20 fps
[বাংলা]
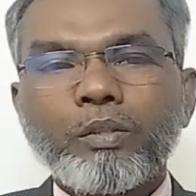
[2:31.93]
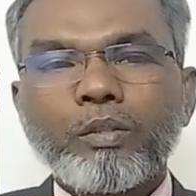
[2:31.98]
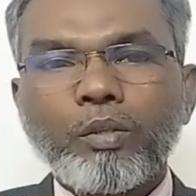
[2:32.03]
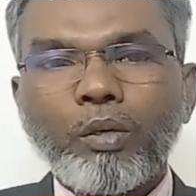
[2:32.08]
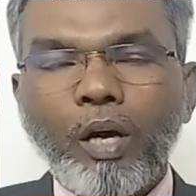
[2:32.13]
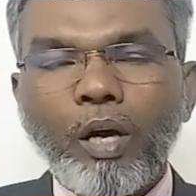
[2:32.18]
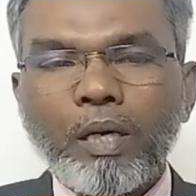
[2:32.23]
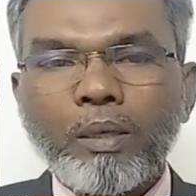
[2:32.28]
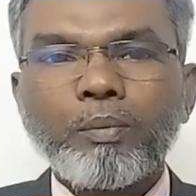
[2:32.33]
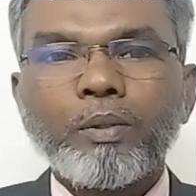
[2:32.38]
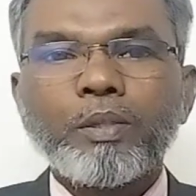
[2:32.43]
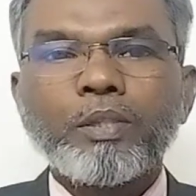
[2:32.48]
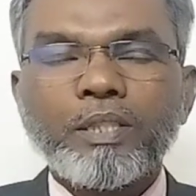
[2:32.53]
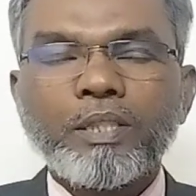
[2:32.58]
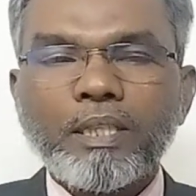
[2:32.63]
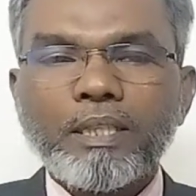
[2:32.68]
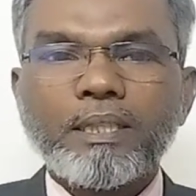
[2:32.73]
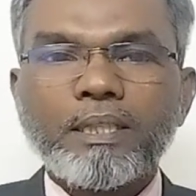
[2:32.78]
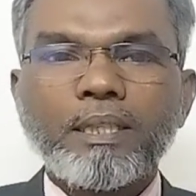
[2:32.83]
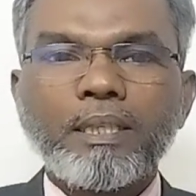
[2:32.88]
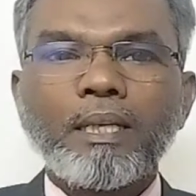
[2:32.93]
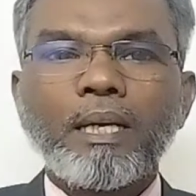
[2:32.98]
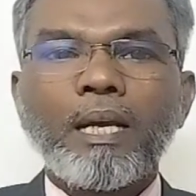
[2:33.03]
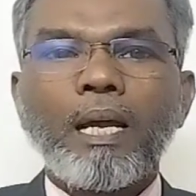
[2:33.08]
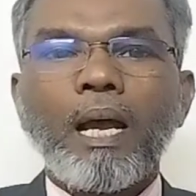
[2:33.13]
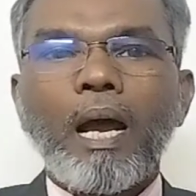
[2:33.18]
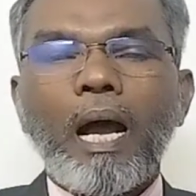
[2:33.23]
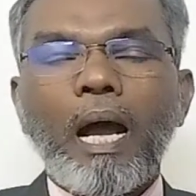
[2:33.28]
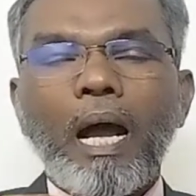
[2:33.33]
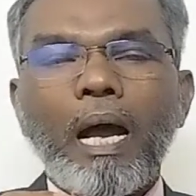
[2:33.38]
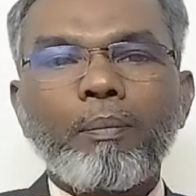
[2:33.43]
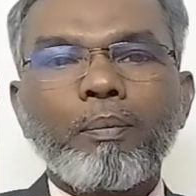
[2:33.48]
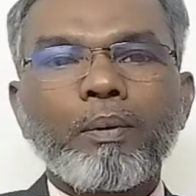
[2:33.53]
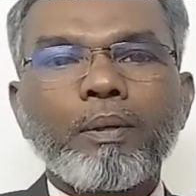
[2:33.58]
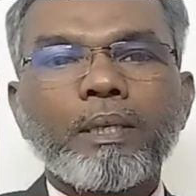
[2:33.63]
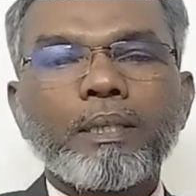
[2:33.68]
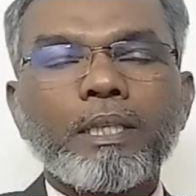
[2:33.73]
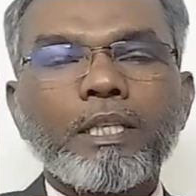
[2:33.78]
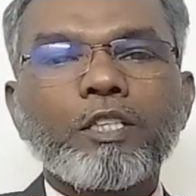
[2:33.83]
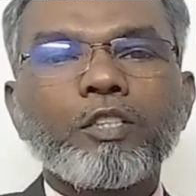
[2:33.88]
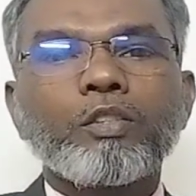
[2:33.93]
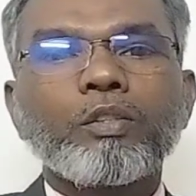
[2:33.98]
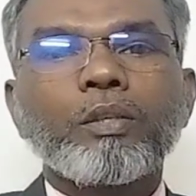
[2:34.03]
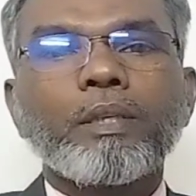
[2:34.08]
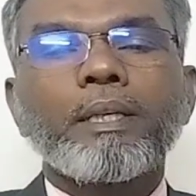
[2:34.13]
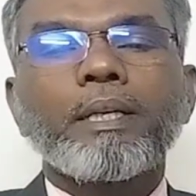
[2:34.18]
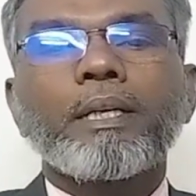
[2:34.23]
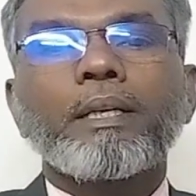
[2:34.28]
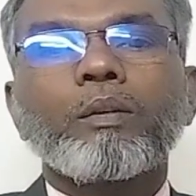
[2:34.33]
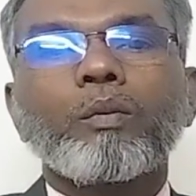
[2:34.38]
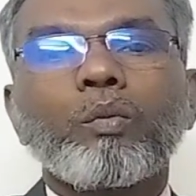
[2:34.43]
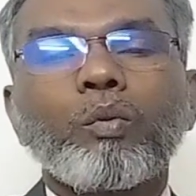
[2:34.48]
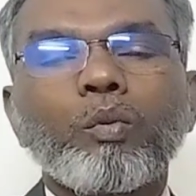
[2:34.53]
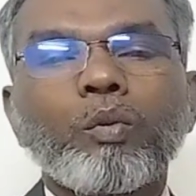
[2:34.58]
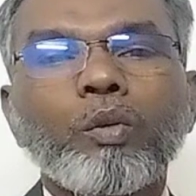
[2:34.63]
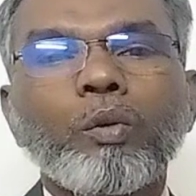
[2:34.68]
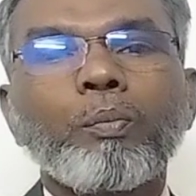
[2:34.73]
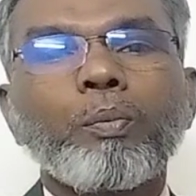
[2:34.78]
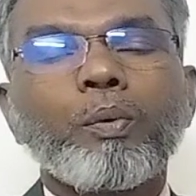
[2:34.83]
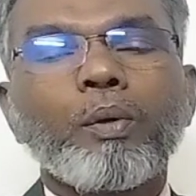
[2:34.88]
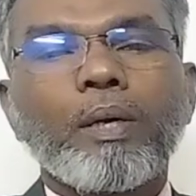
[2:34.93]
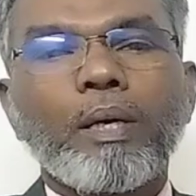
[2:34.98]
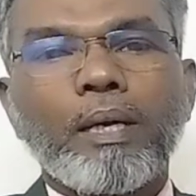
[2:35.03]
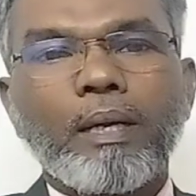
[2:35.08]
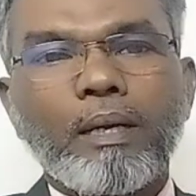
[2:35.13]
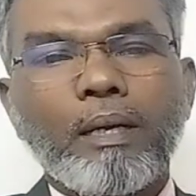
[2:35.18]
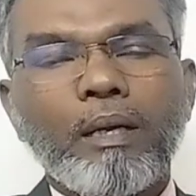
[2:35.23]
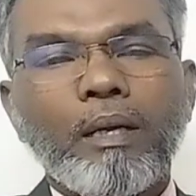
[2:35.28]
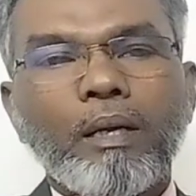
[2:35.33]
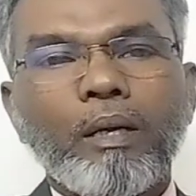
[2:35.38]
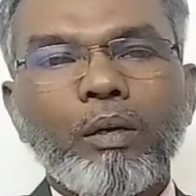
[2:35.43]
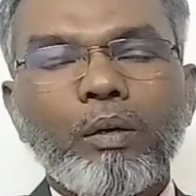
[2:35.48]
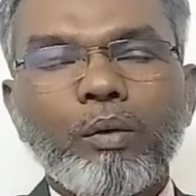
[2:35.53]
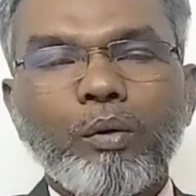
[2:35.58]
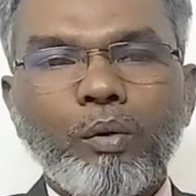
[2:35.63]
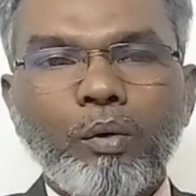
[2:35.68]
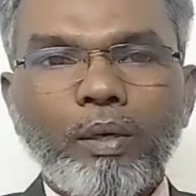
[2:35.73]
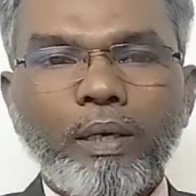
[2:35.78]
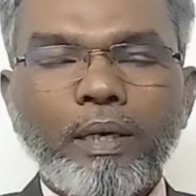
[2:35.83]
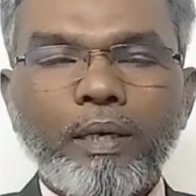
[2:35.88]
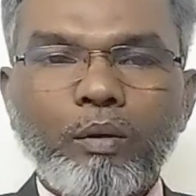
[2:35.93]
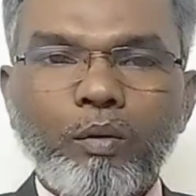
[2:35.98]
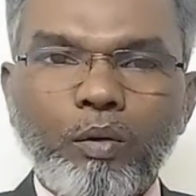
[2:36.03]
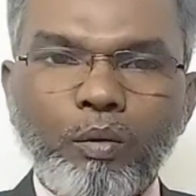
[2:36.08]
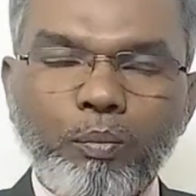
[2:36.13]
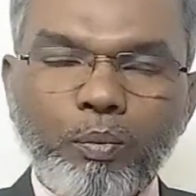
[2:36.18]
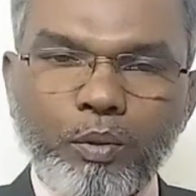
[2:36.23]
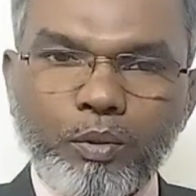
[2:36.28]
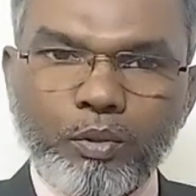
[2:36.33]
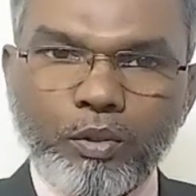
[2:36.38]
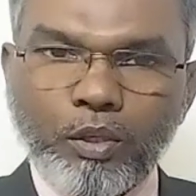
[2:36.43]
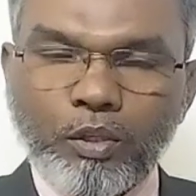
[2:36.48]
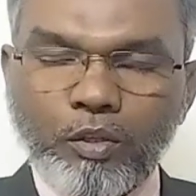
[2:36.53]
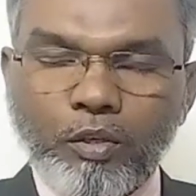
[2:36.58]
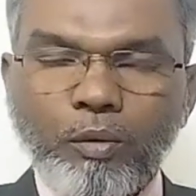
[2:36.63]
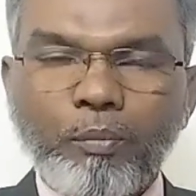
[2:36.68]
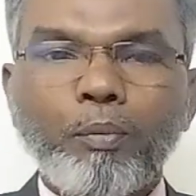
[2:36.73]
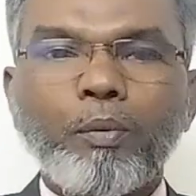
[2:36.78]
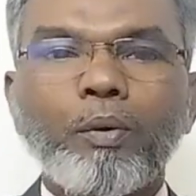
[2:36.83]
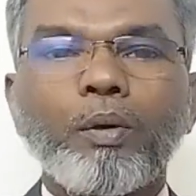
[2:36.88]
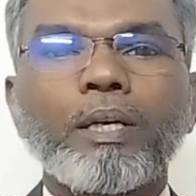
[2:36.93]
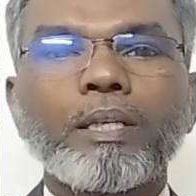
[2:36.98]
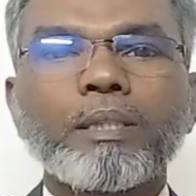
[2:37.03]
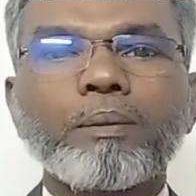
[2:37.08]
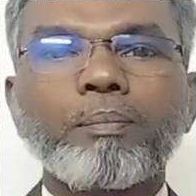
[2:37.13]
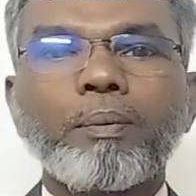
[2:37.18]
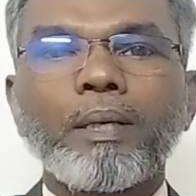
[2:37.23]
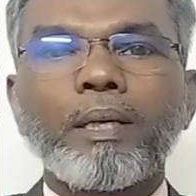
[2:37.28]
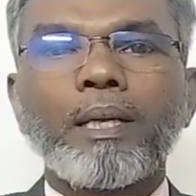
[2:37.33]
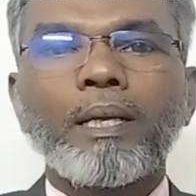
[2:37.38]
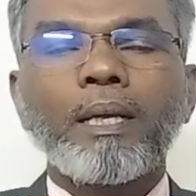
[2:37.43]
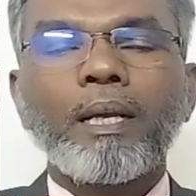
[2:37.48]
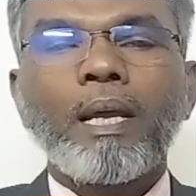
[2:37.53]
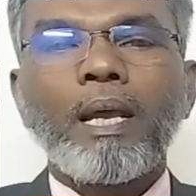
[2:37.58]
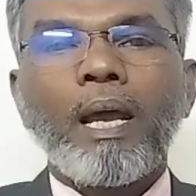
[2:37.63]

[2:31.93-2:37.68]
সর্বশেষে আপনাদের শরীরে কোনো প্রকার রোগের উপসর্গ প্রকাশ পেলে